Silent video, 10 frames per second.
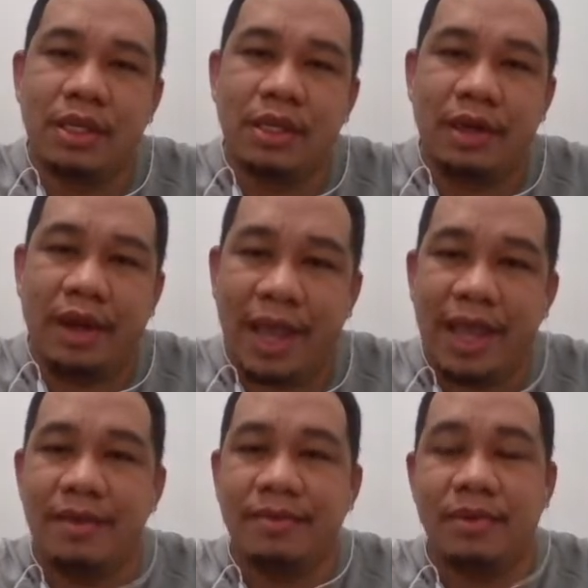
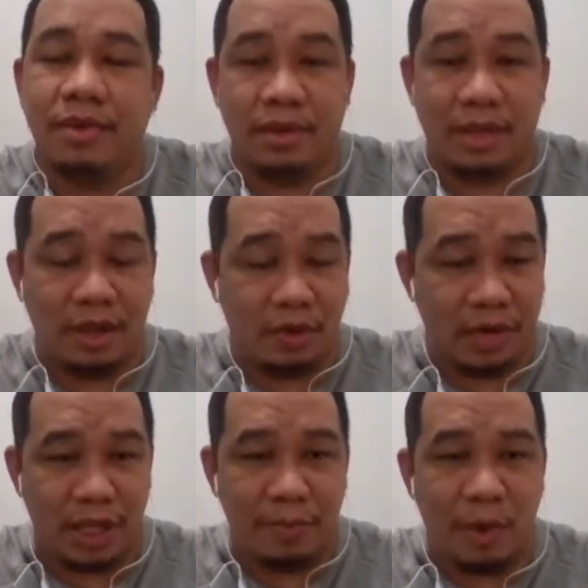Okay?
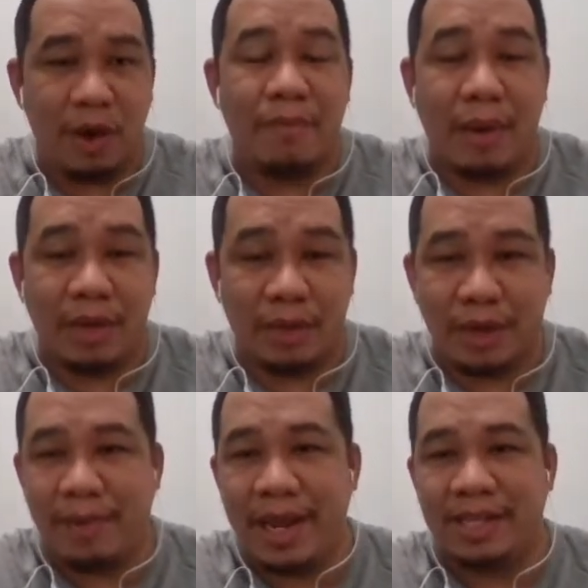Ulitin ko po, bawat
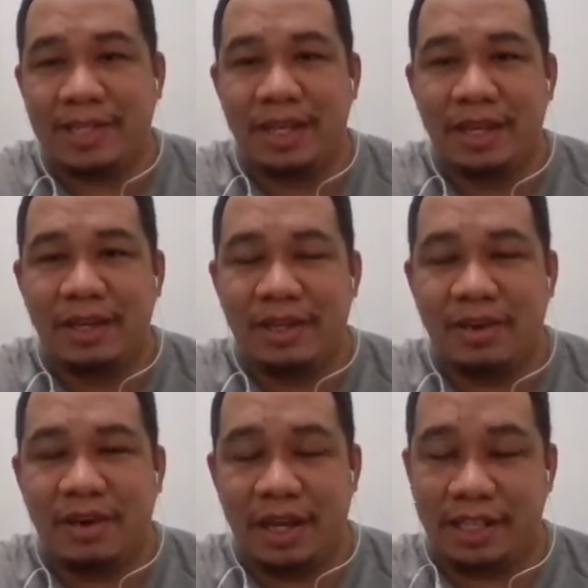workplace.
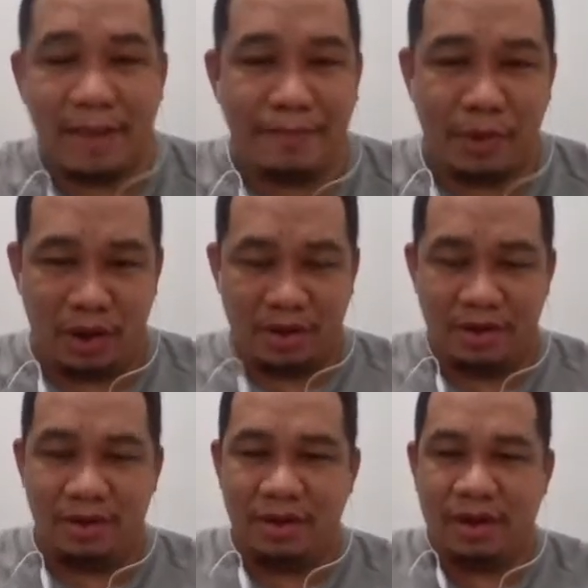Uh, example,
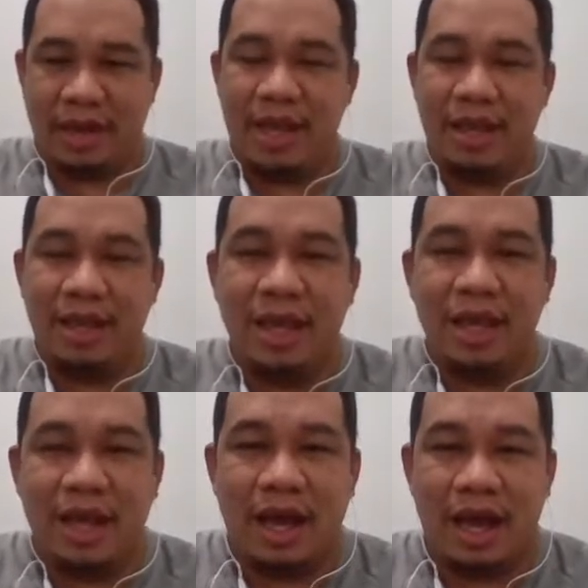okay?
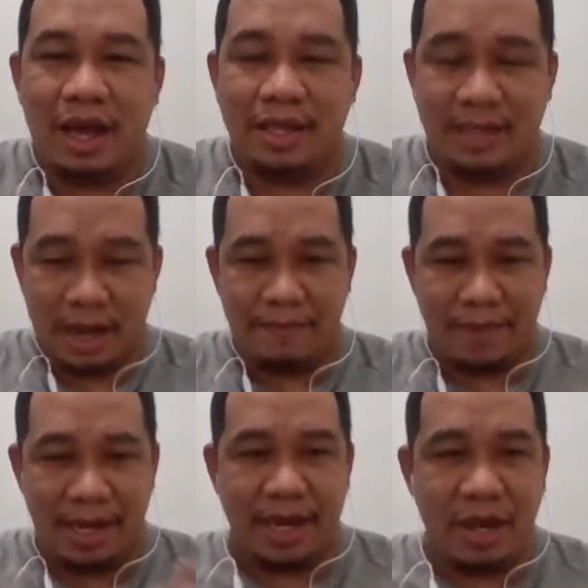Uh, isang
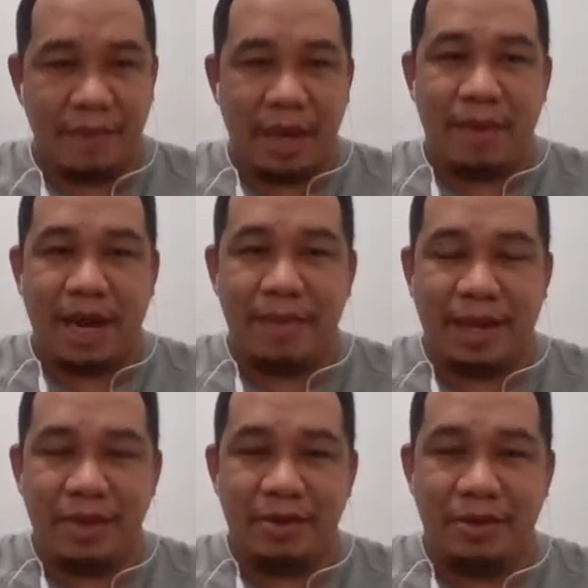company kayo pero marami
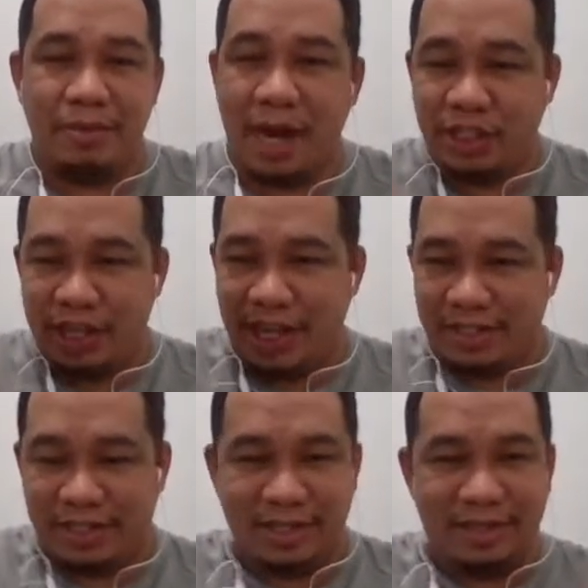kayong
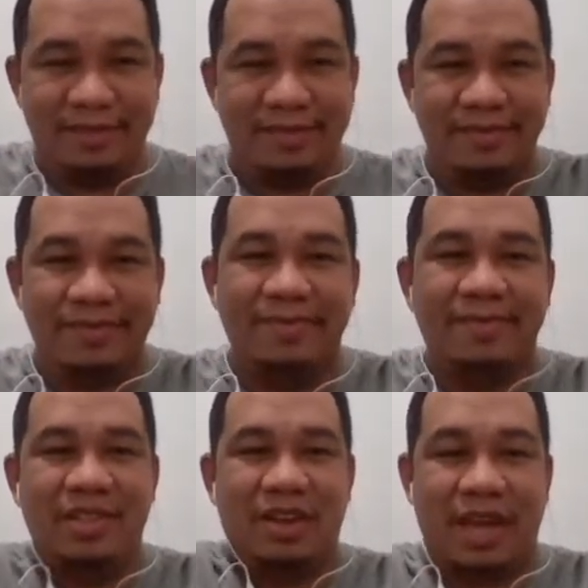branches.
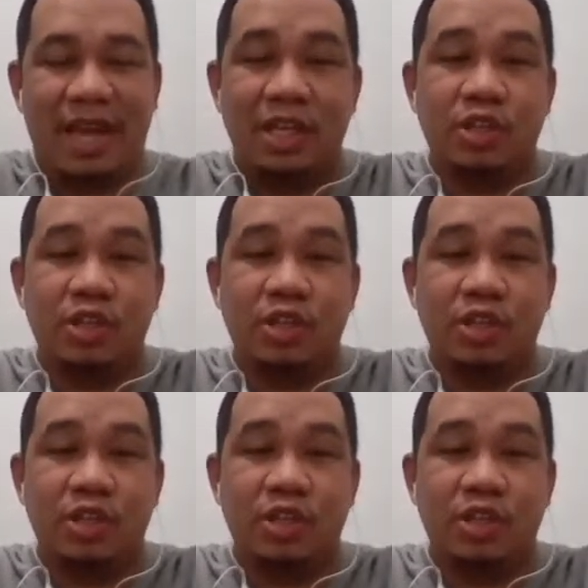Okay?